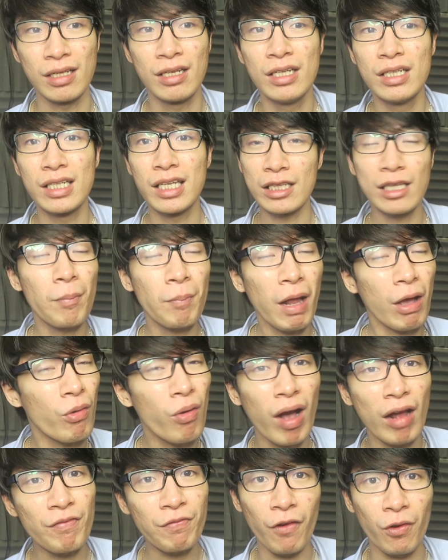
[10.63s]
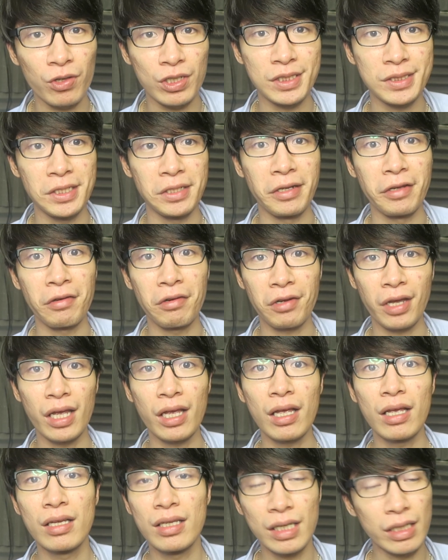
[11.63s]
Kita melakukan vlog di sini, oke? Okay?
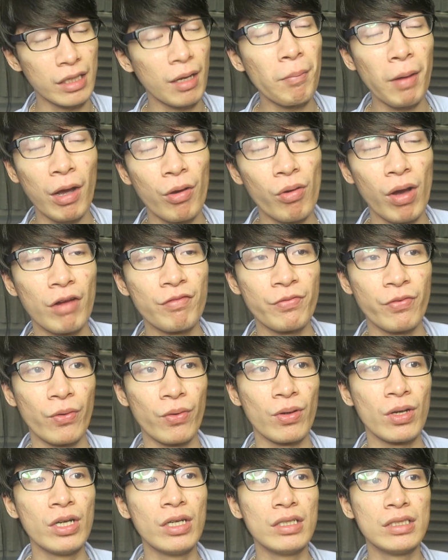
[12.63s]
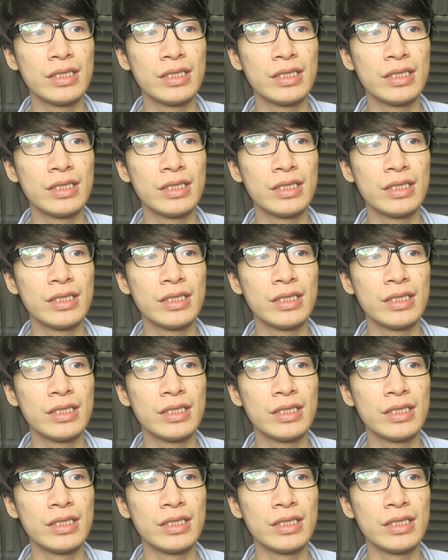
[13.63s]
Kita melakukan vlog.